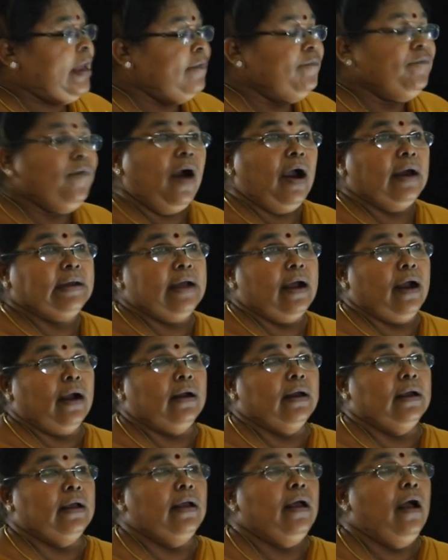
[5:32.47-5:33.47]

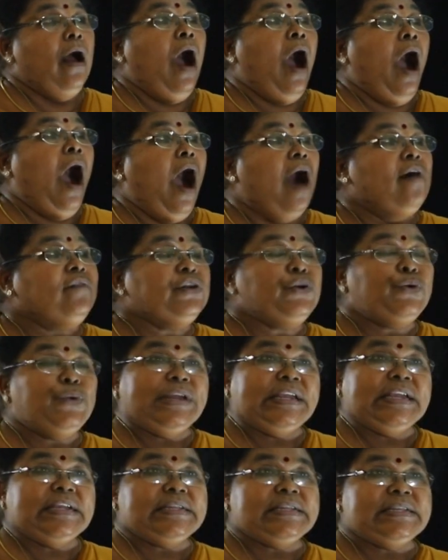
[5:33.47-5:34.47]
இவ்வாறாக
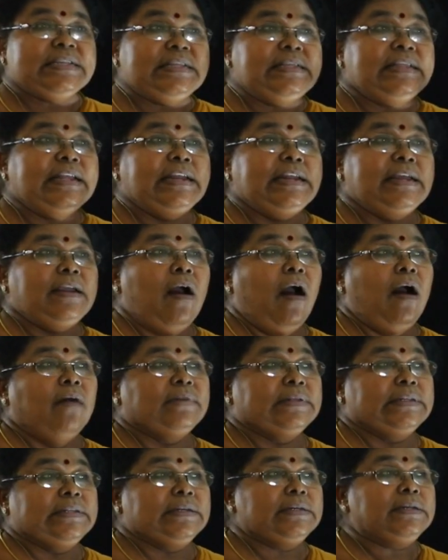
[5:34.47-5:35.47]
அவனுடைய
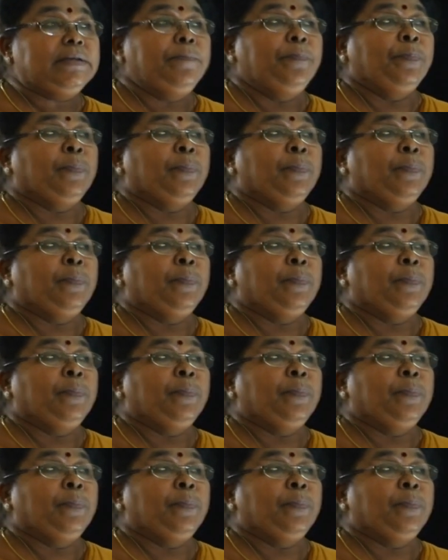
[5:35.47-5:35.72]
சிந்தனையாவது